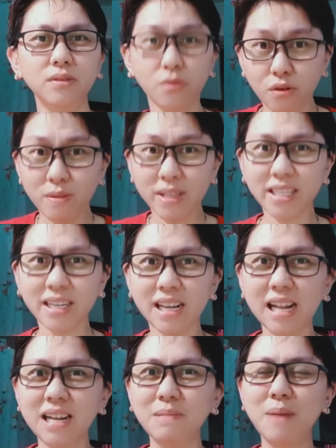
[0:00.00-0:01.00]
Oo,
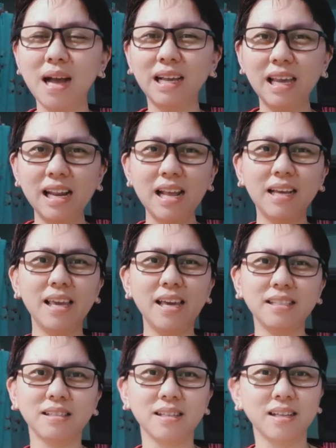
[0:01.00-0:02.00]
material na bagay lang
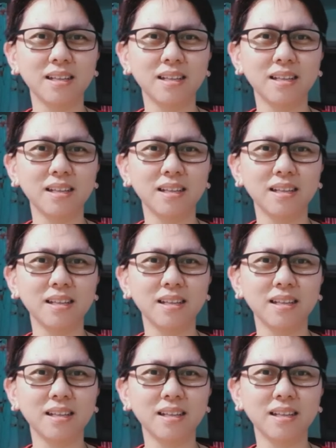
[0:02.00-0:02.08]
yan.